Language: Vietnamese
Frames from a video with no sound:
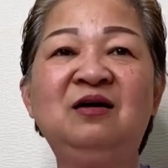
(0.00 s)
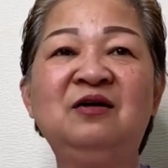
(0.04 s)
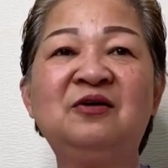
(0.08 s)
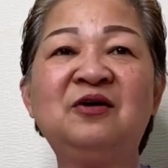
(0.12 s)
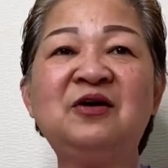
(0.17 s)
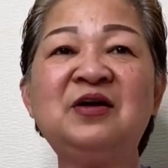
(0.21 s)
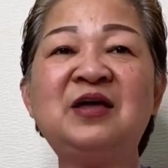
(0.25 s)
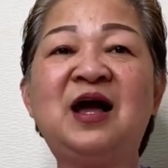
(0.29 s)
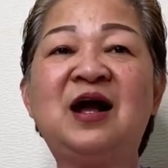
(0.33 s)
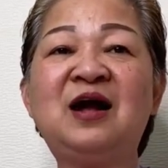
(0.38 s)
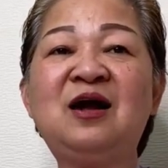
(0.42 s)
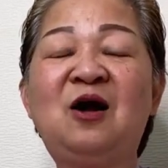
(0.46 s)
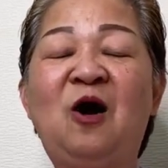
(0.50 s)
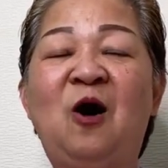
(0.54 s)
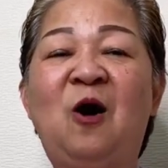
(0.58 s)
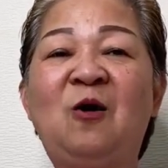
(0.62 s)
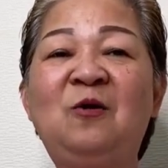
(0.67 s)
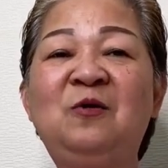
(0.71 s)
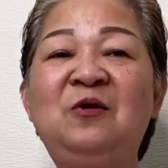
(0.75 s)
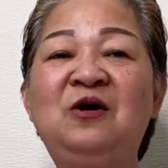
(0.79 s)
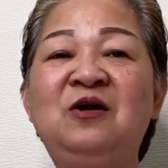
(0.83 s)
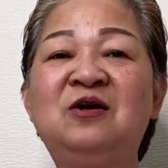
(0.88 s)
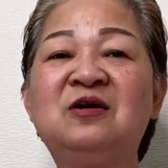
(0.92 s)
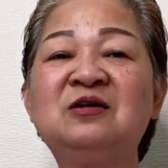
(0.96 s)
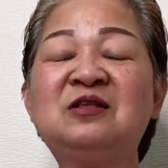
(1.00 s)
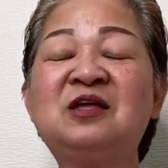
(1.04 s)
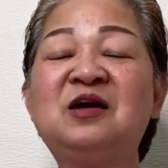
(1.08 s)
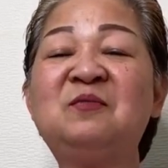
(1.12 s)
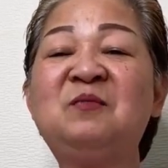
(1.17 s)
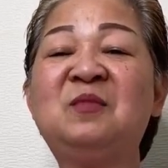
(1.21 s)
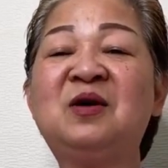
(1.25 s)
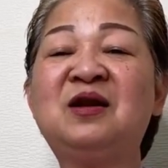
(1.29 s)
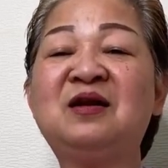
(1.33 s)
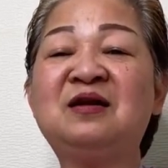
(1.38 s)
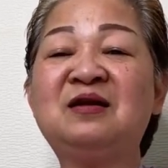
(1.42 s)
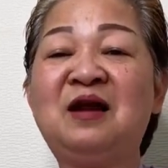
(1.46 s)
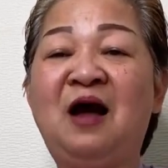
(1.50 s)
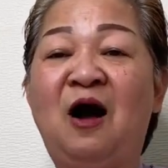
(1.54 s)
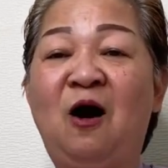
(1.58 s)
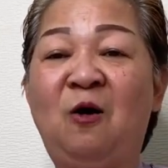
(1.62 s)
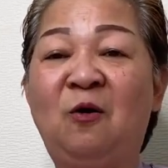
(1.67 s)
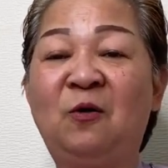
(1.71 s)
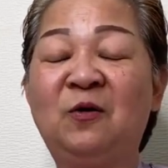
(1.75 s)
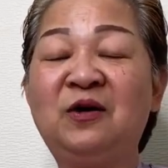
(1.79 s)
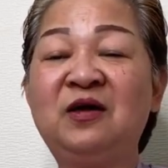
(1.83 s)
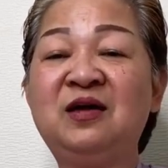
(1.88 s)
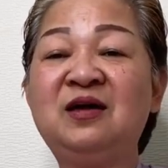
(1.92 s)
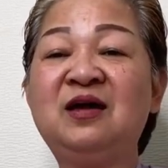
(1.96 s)
nó vẫn khổ nữa thì mình
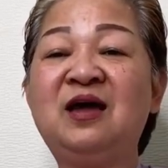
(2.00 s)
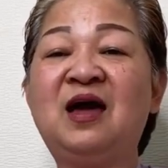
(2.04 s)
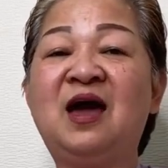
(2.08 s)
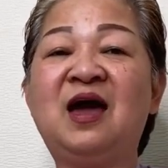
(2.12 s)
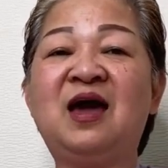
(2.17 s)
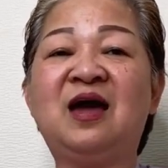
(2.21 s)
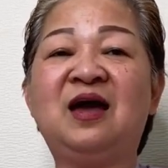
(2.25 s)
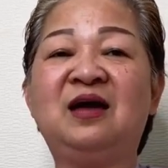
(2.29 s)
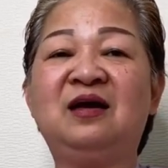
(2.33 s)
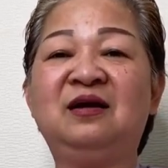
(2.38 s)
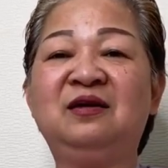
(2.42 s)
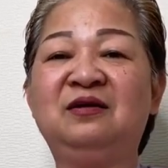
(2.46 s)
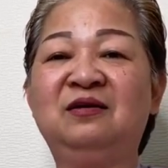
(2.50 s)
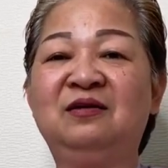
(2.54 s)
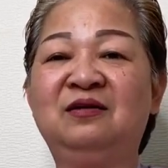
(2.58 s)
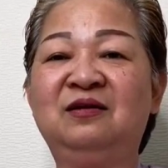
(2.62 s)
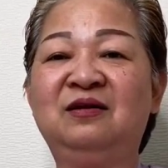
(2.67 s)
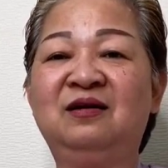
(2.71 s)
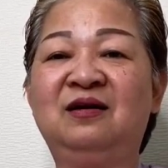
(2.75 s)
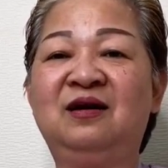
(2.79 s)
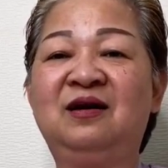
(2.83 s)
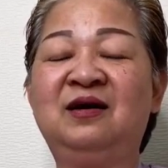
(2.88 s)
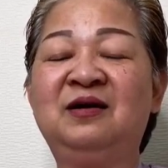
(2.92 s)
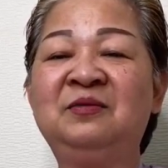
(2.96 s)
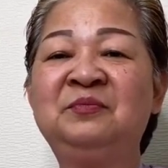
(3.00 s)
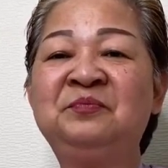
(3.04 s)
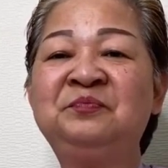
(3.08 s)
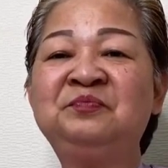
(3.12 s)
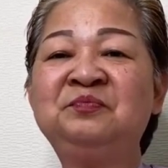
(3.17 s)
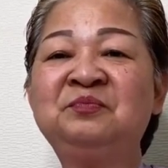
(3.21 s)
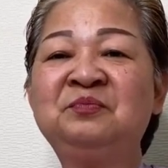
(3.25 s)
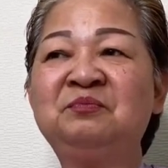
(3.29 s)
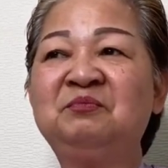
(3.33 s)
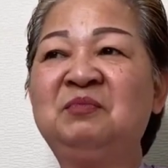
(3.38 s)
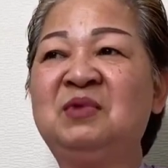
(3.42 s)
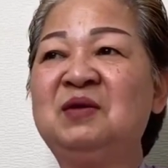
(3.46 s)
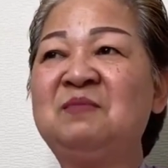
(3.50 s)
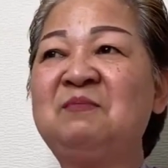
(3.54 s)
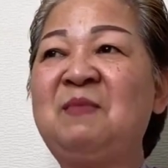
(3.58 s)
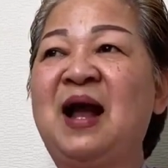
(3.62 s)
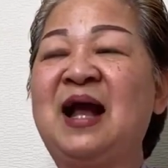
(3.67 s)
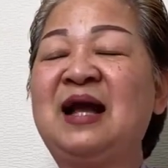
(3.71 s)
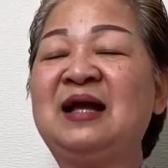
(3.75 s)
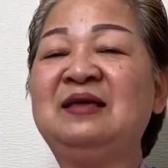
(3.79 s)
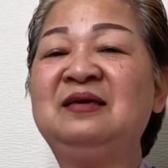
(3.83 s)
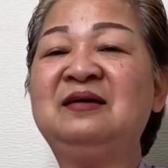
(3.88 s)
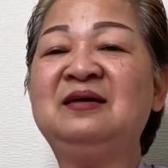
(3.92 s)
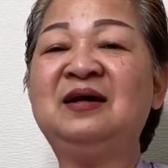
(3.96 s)
đổi nghề nữa mình
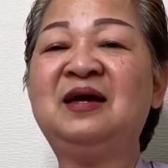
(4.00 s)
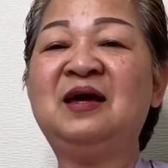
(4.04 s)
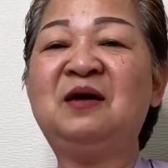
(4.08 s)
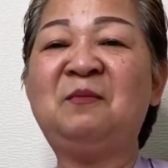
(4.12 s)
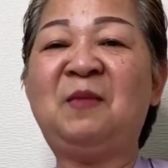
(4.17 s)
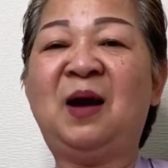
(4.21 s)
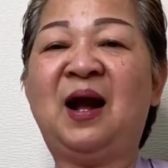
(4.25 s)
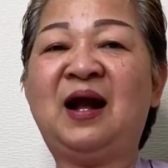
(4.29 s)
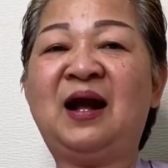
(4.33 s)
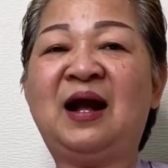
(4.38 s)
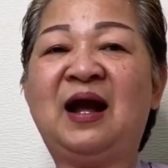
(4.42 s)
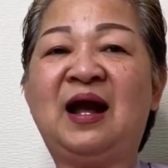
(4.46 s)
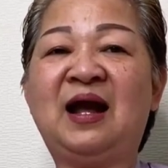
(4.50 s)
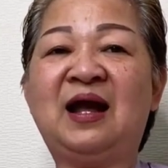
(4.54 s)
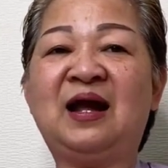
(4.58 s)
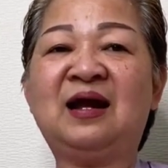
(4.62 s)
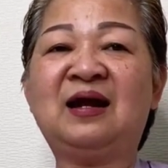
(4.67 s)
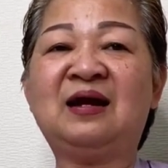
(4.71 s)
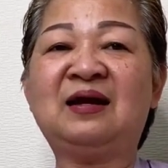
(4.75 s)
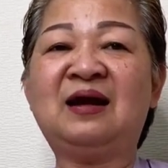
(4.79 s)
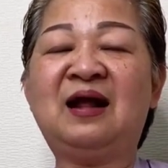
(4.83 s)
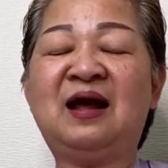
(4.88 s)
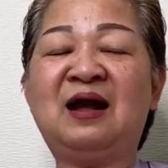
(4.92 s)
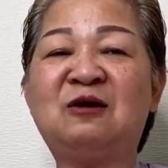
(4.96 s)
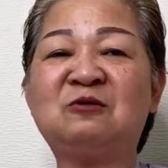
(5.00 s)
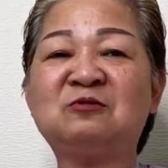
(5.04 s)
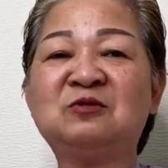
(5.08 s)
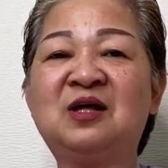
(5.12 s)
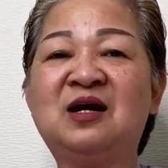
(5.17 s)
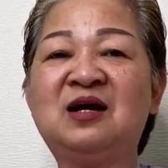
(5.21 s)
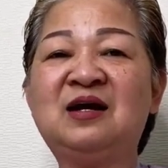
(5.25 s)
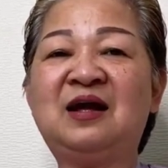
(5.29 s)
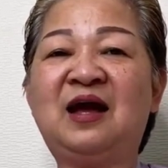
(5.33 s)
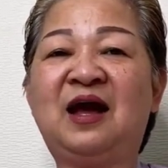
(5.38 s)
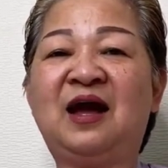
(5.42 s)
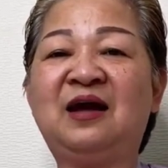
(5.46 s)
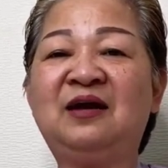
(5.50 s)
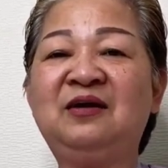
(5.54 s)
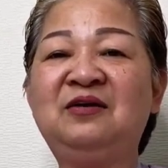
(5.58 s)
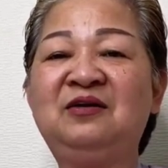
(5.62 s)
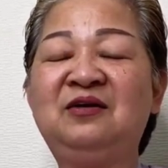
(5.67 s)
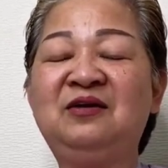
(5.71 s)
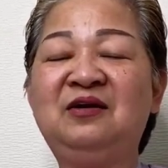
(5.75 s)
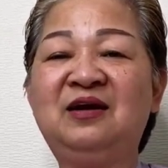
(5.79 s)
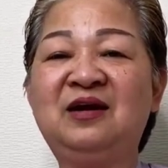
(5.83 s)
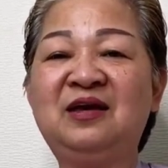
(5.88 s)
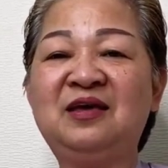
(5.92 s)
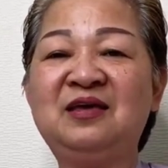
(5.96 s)
bán những cái mặt hàng nào tất cả
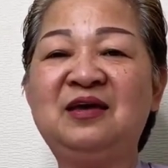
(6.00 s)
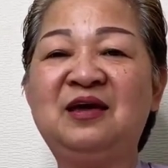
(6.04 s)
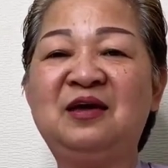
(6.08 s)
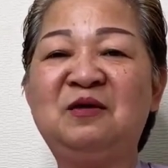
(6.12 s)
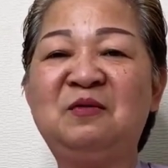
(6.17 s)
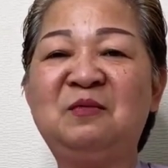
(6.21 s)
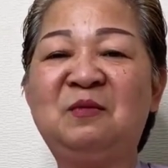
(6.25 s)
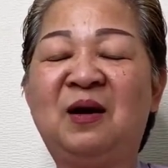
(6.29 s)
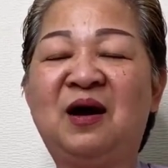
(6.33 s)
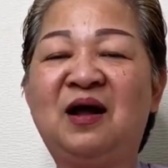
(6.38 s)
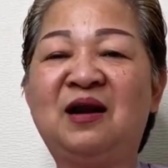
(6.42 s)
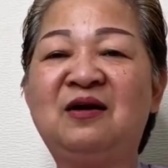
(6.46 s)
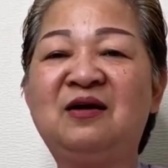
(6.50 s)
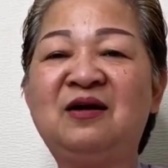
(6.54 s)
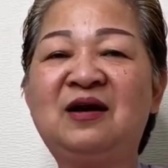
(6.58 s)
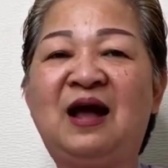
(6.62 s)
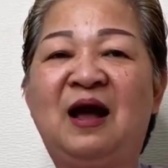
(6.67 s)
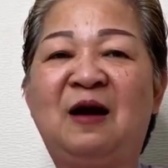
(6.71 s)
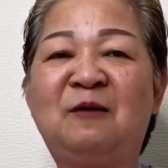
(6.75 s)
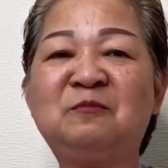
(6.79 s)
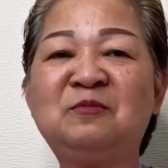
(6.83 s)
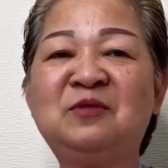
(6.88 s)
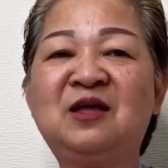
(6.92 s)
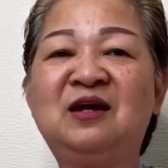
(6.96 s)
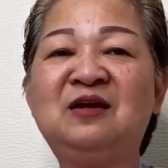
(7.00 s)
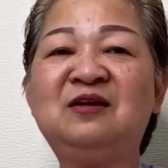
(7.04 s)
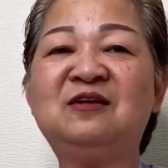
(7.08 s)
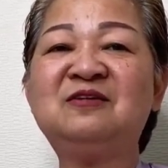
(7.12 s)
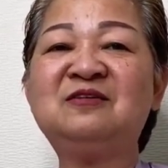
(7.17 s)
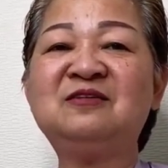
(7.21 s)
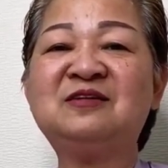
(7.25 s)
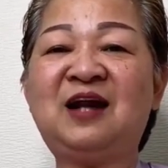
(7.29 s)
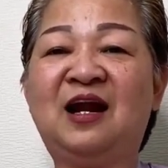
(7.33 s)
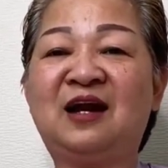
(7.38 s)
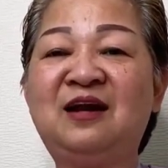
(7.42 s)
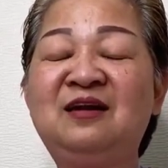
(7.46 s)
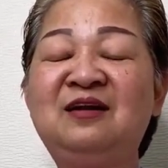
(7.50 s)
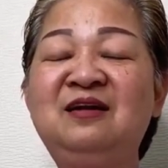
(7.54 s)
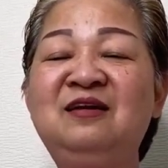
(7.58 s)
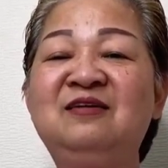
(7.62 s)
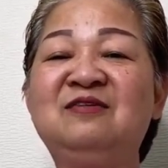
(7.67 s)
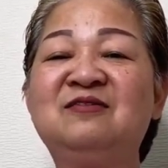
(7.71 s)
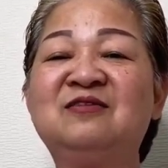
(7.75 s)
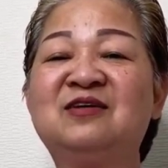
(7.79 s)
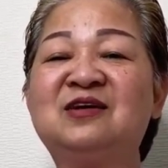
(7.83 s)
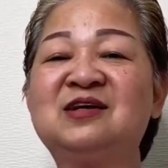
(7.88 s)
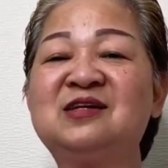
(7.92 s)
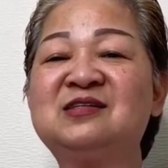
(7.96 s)
những cái gì mà nó cảm thấy nó tránh
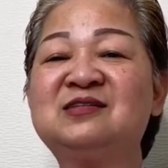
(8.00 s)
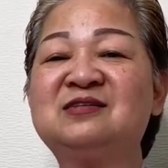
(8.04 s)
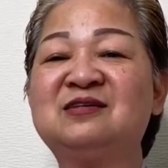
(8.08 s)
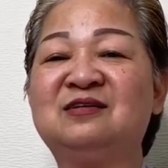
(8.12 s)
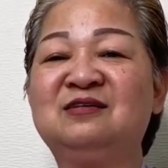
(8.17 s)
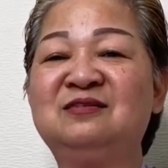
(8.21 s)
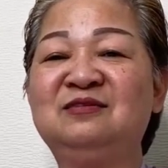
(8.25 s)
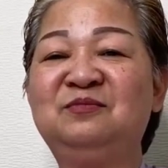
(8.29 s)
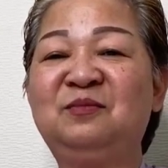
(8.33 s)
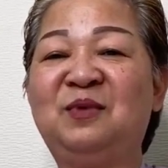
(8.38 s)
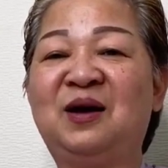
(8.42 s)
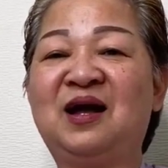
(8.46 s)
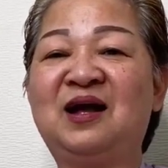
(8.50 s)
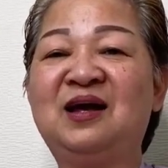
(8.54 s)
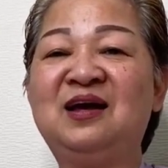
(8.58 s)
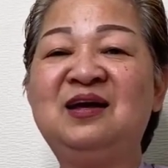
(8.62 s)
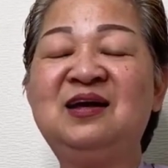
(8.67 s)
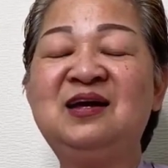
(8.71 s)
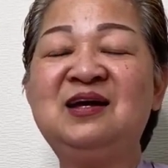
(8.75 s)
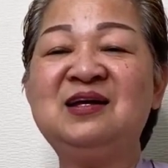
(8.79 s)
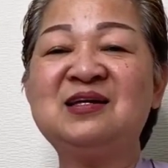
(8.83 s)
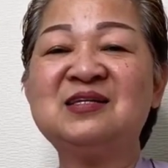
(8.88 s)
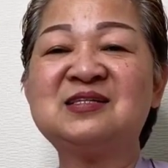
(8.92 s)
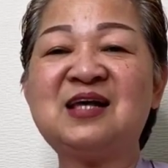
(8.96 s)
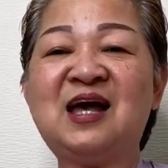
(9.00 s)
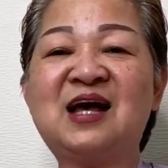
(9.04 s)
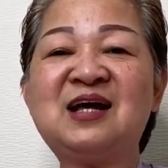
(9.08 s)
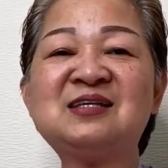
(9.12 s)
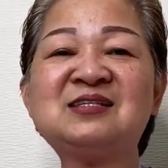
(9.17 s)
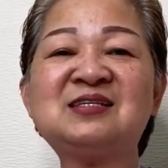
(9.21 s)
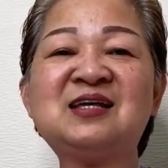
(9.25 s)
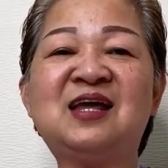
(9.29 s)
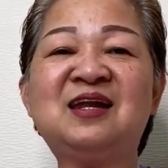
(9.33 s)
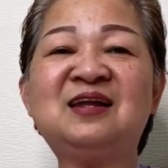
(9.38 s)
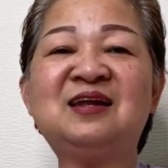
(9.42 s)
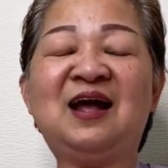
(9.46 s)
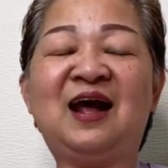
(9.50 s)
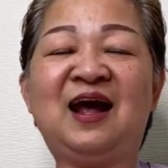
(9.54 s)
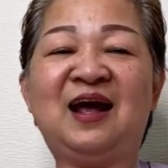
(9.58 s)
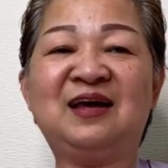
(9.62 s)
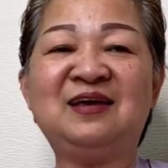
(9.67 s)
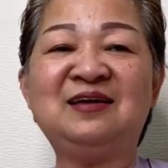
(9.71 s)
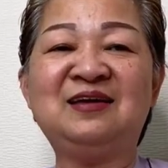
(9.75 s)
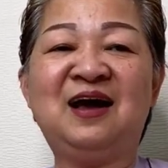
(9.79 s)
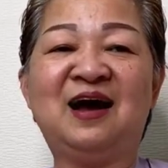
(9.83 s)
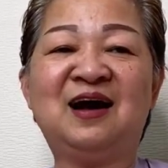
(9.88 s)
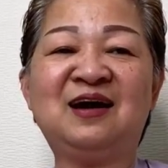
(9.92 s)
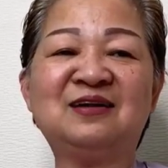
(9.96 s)
được cái sự mà sát sanh
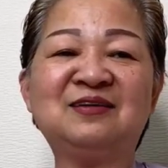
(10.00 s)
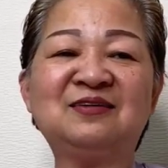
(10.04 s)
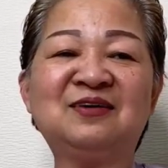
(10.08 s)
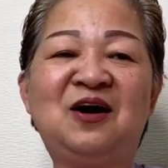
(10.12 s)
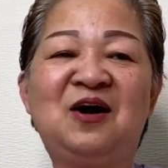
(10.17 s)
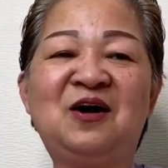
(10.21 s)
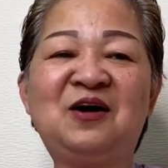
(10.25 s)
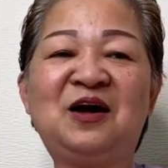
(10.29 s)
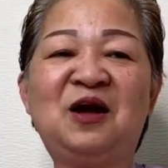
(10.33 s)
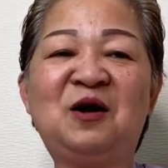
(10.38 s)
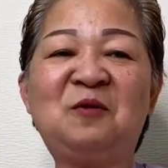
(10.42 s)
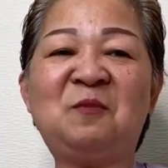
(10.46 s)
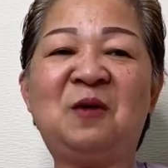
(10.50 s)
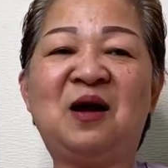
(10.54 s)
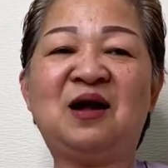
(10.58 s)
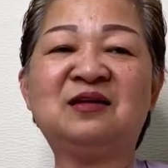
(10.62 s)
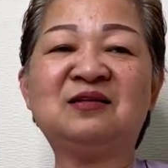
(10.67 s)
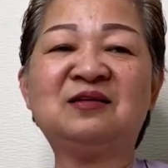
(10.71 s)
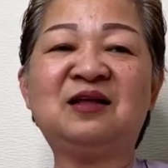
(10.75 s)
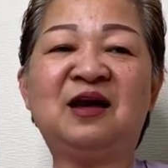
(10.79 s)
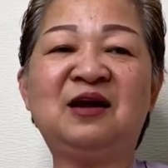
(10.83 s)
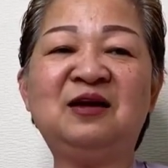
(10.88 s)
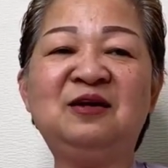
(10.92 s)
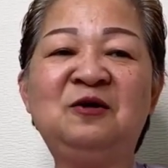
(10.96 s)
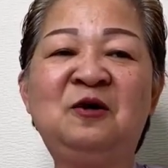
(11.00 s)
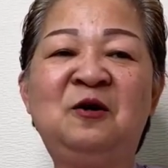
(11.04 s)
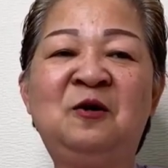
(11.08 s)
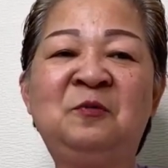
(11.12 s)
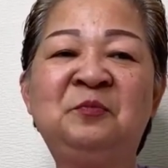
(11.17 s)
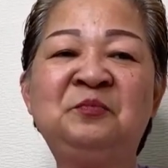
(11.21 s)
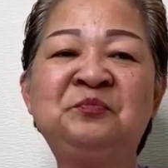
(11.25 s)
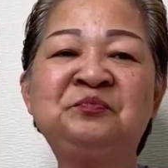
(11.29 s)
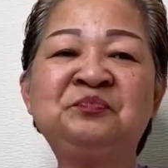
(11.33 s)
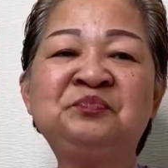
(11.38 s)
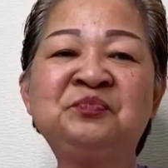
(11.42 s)
hại vật đó các bạn thấy không